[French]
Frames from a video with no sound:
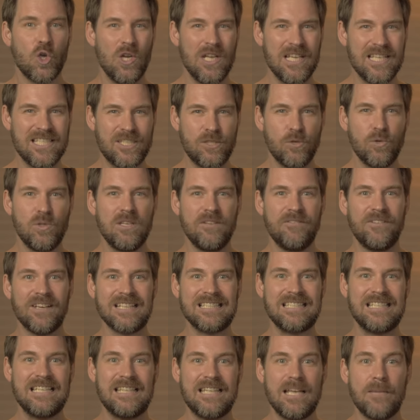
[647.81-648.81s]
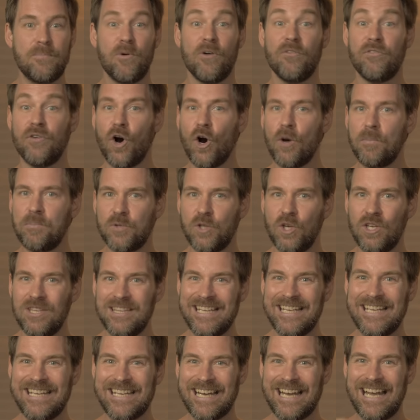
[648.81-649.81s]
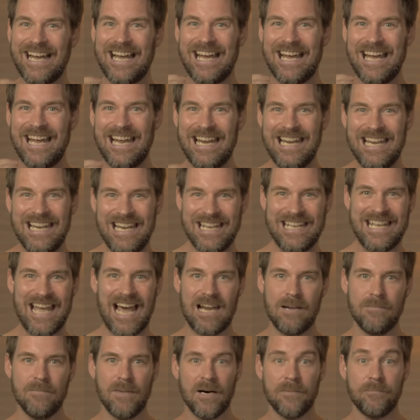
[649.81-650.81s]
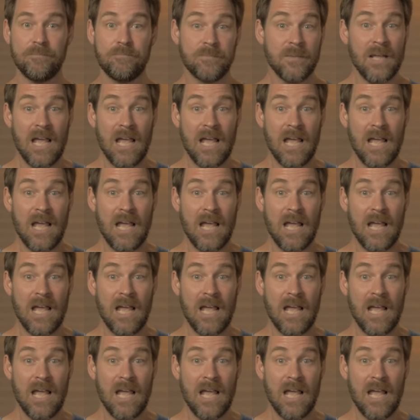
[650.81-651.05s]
que les universités peuvent obtenir légalement.